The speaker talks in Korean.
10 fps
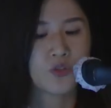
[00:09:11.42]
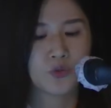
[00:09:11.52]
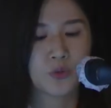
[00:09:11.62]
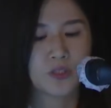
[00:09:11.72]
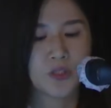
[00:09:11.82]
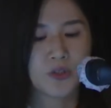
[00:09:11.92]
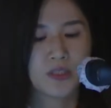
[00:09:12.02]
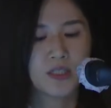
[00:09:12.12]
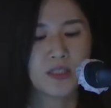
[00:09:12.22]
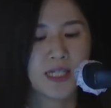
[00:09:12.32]

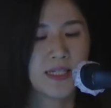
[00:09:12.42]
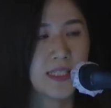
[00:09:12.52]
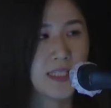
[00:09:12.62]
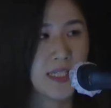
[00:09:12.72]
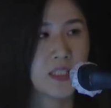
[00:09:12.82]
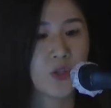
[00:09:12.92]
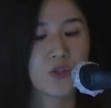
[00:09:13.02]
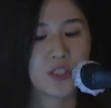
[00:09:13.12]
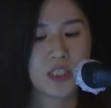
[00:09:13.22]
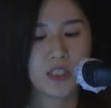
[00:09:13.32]
중요성을 상기시킨
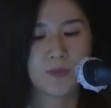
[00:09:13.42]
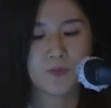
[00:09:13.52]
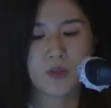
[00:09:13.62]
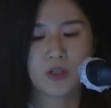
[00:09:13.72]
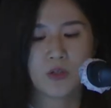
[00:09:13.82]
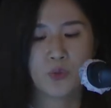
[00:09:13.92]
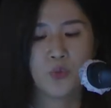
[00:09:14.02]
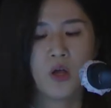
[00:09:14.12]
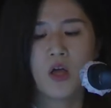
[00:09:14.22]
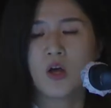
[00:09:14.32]
전시,
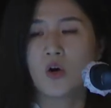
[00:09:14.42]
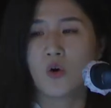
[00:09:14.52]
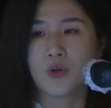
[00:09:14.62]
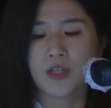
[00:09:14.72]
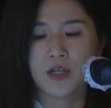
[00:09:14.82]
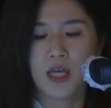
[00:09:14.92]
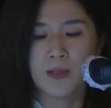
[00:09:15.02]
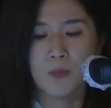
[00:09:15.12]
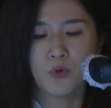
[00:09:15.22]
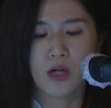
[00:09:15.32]
그리고 어린이가
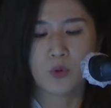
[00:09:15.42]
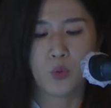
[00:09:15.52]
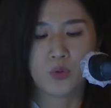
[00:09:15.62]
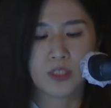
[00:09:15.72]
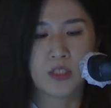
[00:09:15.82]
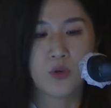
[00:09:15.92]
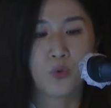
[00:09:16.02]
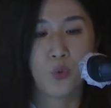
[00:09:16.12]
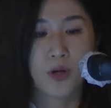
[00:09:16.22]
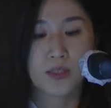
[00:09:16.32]
행복하고 즐거운
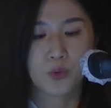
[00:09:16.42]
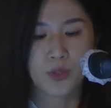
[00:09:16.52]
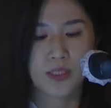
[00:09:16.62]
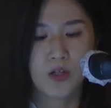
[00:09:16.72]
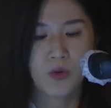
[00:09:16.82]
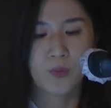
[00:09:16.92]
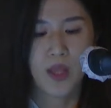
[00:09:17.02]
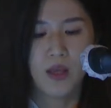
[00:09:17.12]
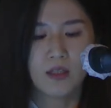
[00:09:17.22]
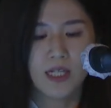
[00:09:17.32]
공간 속에서
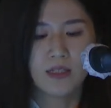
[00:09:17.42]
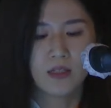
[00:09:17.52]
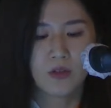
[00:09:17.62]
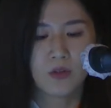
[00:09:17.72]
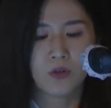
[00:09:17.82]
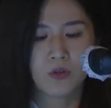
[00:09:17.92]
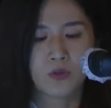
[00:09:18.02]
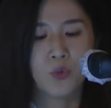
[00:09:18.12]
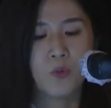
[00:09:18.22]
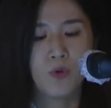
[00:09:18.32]
상, 어,
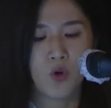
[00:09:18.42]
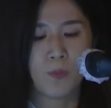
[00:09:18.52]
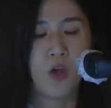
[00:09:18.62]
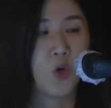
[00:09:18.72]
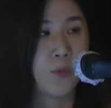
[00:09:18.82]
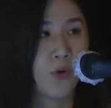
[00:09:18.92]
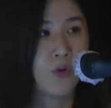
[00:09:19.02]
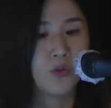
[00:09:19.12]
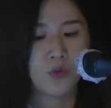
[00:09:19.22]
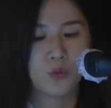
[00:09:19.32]
놀며 배우며
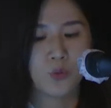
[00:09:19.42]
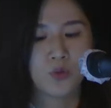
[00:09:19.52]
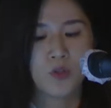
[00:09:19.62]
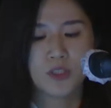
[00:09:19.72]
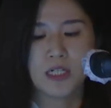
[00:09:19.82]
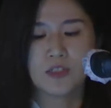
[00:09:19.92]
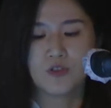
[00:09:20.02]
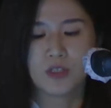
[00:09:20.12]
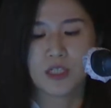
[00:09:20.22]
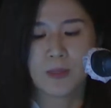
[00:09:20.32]
그리고 성장할 수
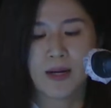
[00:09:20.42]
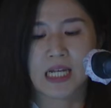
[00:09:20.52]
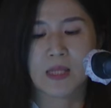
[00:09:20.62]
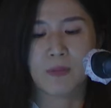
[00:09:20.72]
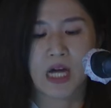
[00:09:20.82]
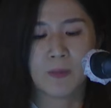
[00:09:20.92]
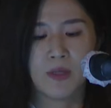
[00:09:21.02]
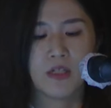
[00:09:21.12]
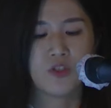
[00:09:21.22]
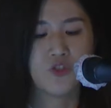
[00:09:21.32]
있길 바라는
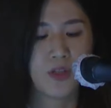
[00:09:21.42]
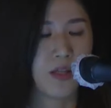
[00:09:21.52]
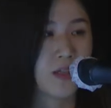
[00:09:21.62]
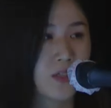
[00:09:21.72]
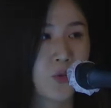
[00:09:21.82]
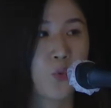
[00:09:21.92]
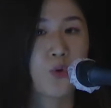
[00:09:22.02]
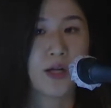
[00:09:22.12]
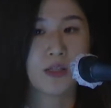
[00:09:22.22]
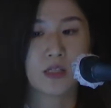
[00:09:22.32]
마음이 은유된 그런
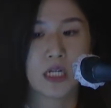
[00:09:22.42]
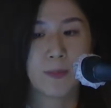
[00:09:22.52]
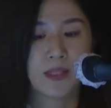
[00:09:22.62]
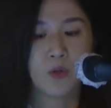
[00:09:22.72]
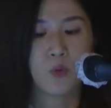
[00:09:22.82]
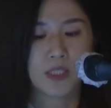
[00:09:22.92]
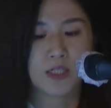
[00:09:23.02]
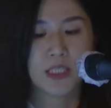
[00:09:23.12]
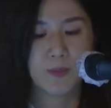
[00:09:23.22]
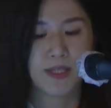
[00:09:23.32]
공간들을 만들고자
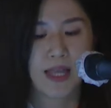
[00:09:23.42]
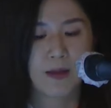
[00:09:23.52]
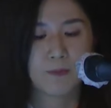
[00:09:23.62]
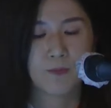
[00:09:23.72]
했습니다.